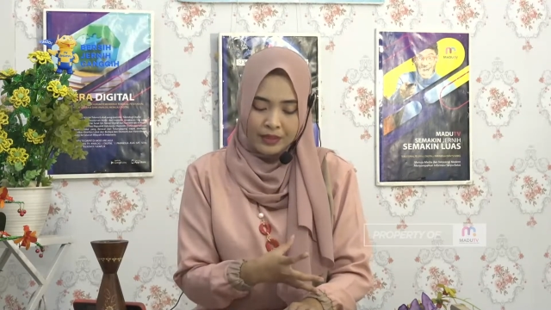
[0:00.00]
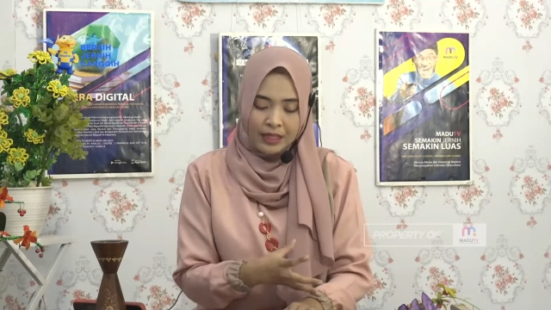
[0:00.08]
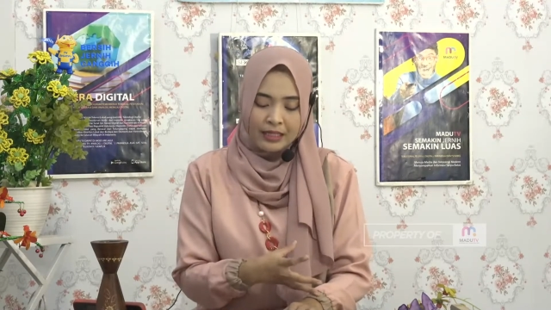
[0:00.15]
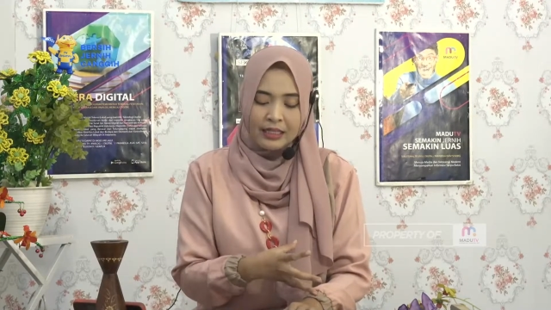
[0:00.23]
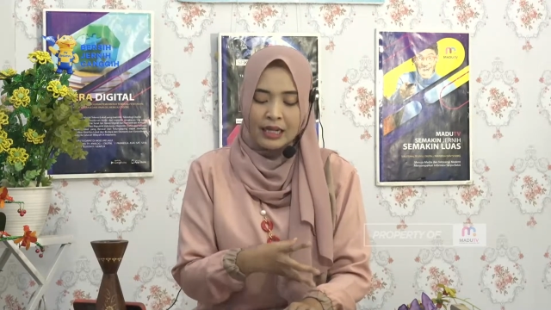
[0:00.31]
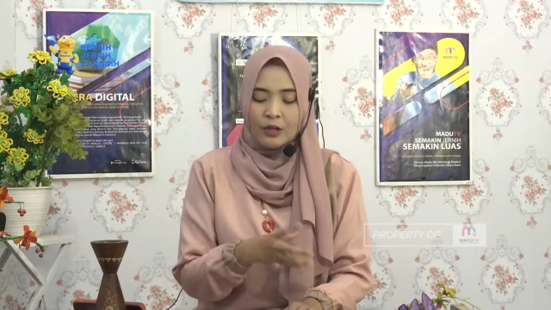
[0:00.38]

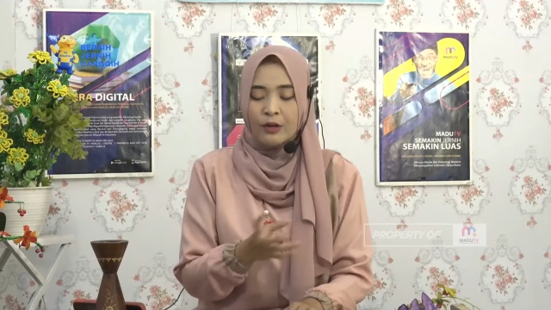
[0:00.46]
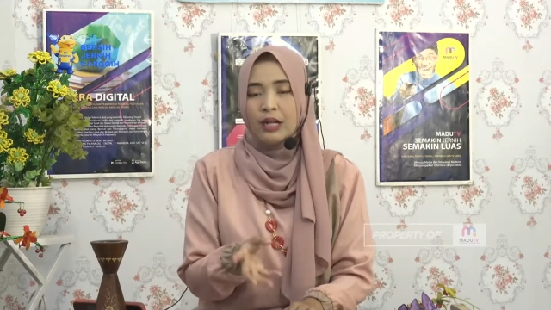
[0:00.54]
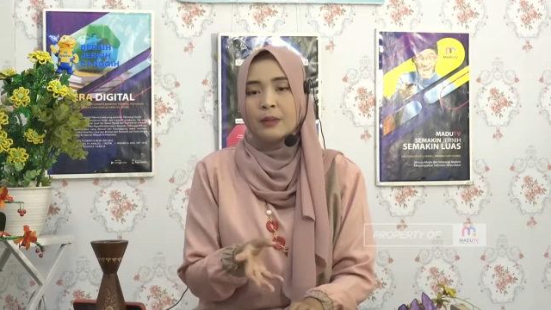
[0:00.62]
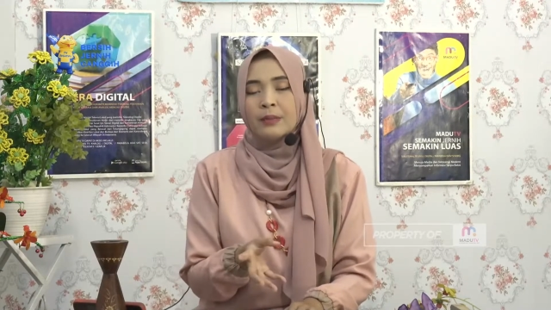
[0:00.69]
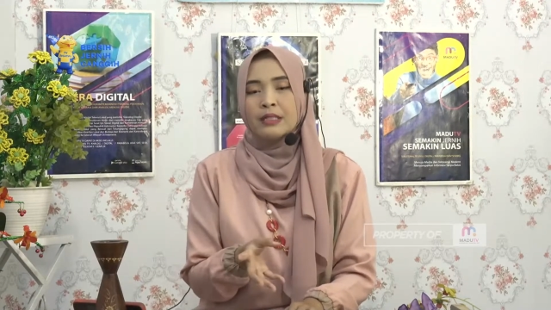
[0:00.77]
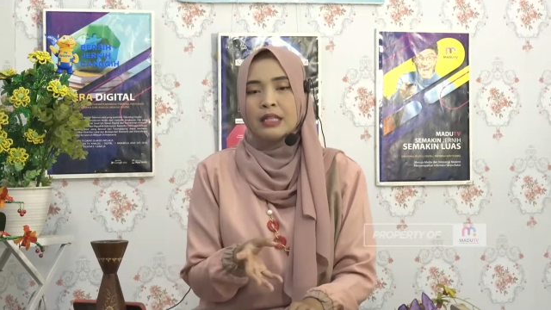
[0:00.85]
dan orang
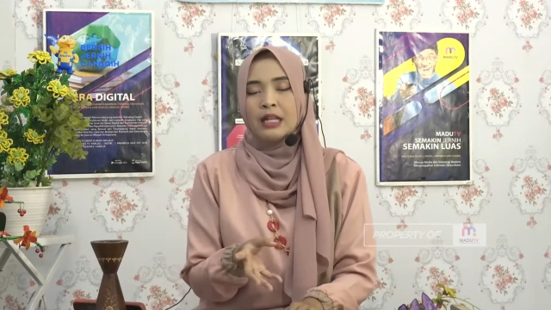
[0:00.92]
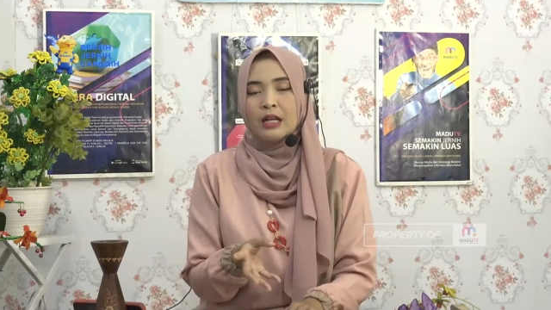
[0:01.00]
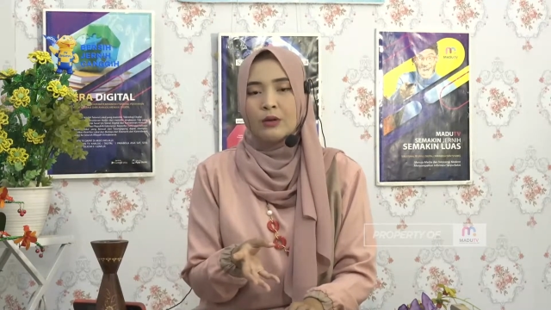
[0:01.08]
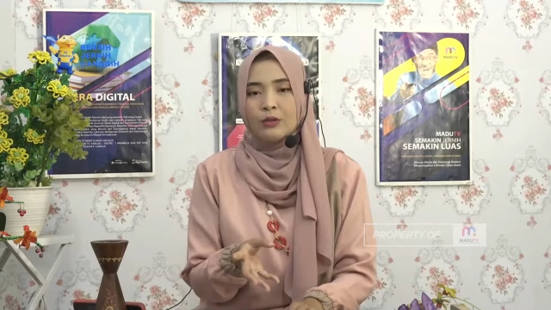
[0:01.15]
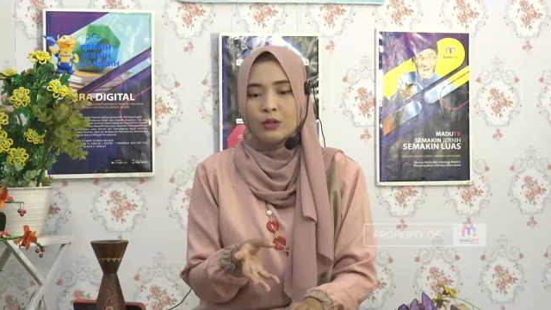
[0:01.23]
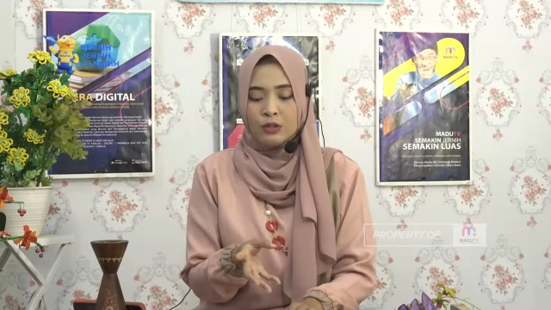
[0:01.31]
yang bersalah
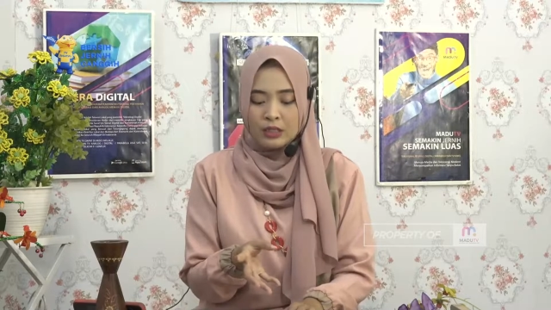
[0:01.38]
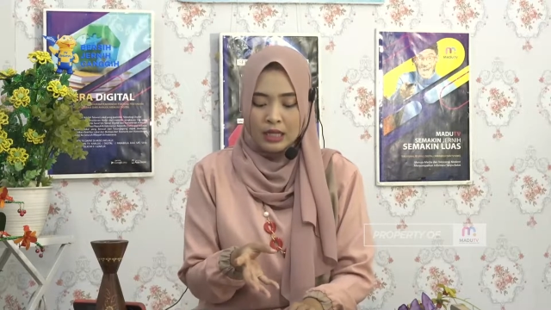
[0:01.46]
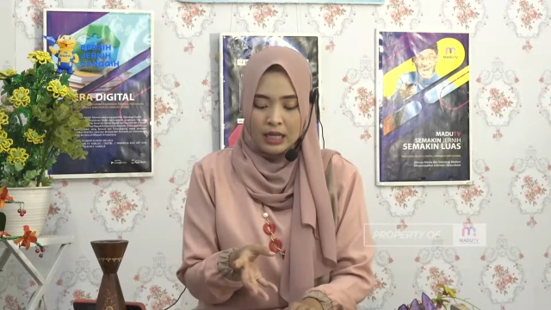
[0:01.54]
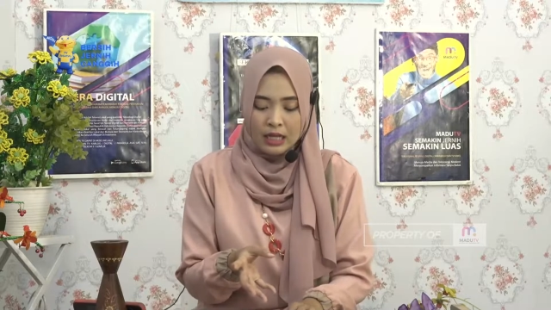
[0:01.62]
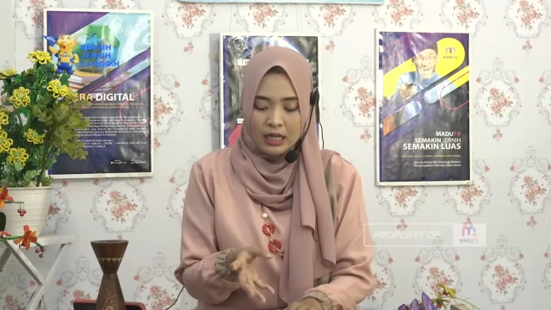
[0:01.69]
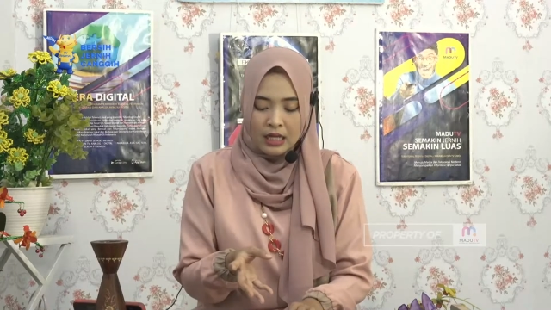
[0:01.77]

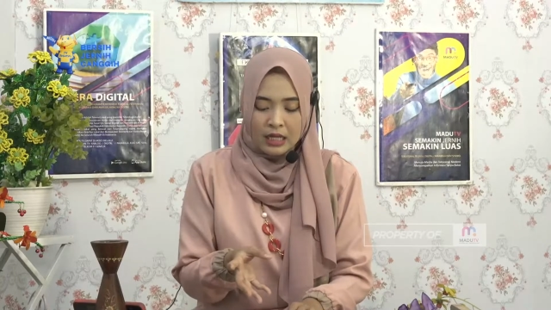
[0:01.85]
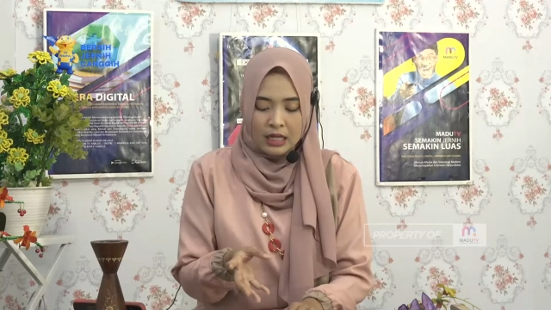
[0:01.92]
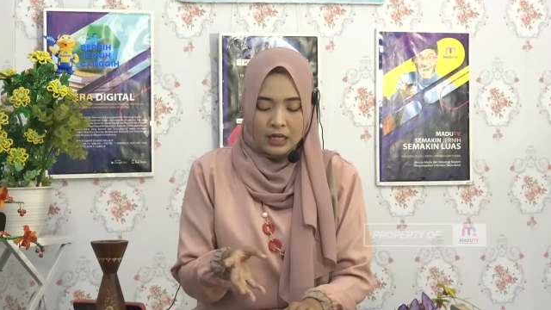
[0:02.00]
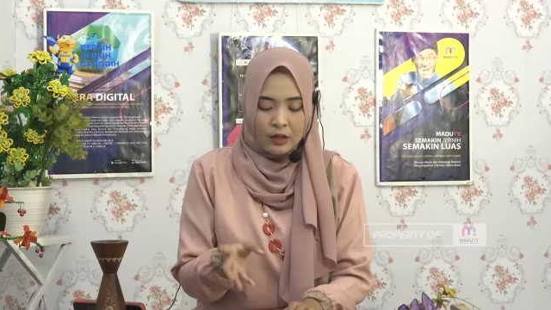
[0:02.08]
khususnya eh,